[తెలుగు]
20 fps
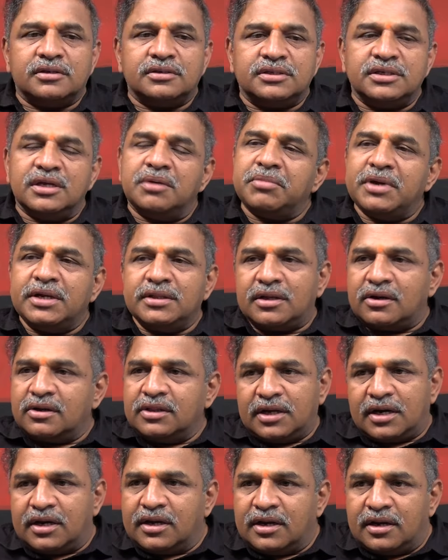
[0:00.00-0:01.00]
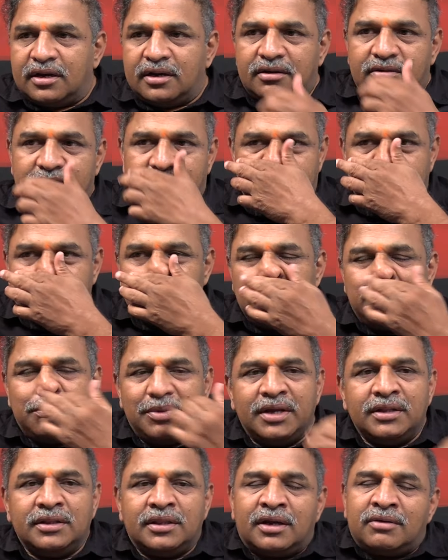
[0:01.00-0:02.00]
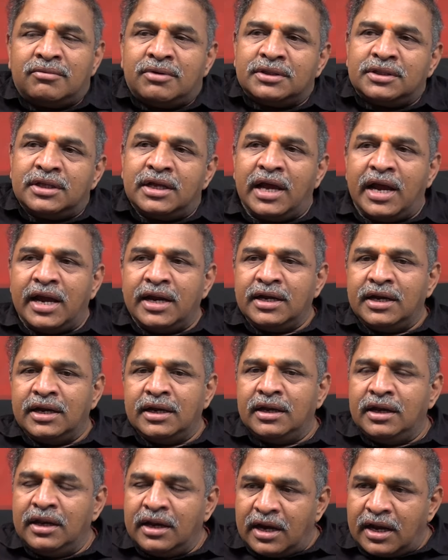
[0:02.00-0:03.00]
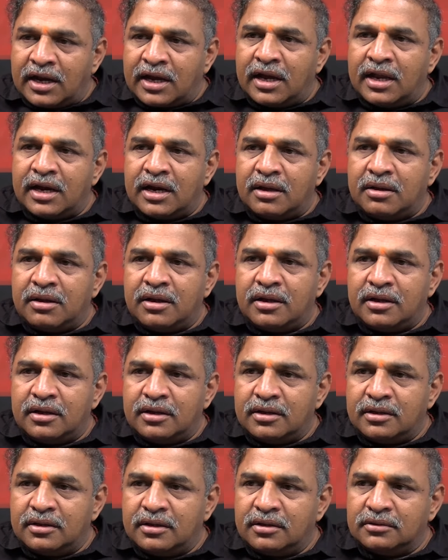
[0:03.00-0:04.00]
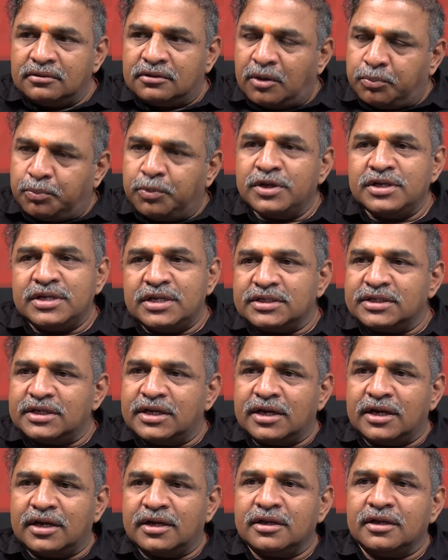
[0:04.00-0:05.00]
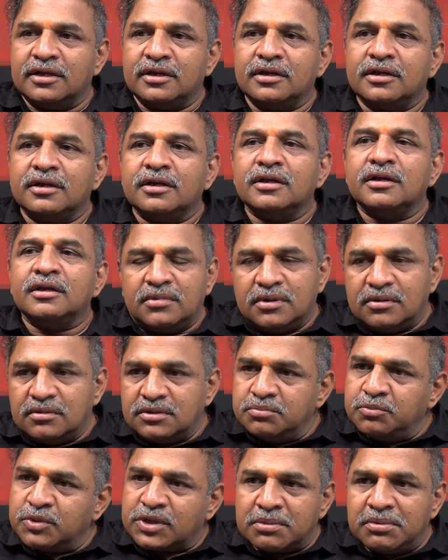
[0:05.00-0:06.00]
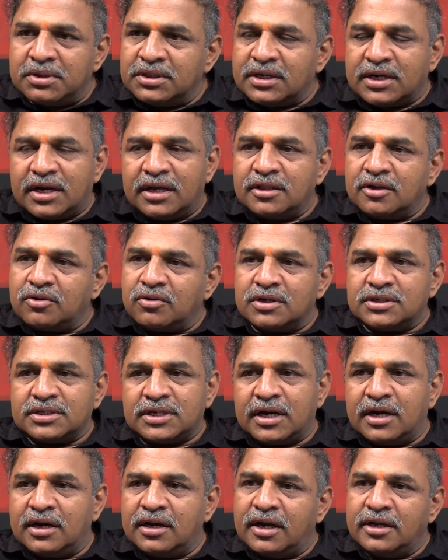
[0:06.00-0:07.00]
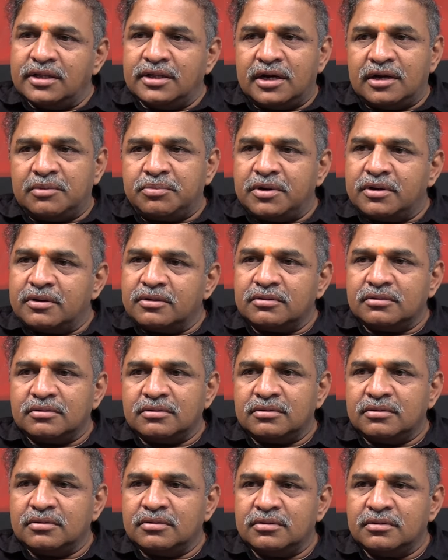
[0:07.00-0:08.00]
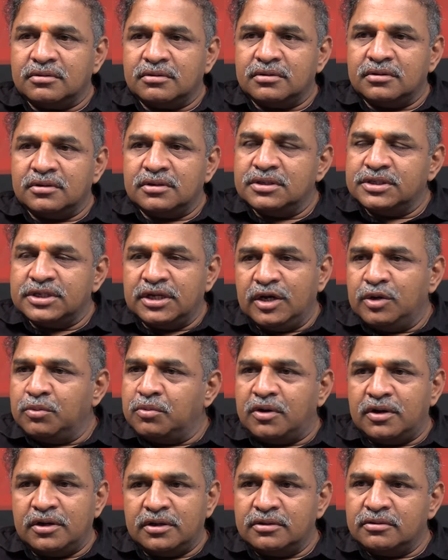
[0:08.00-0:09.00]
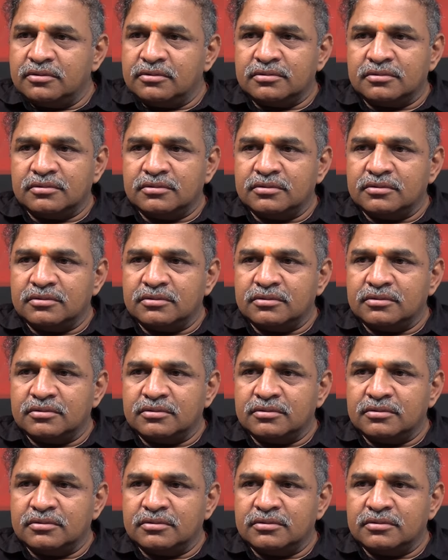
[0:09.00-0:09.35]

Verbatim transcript: సీఎం అయిన తర్వాత అక్కడికి వెళ్ళారు సీఎం అయిన తర్వాత ఆయన ఎన్ని రకాల తప్పులు చేసినా కానీ ముఖ్యమంత్రికి అయితే కొనసాగాడు ఐదేళ్ల పాటు జైలు పోలేదు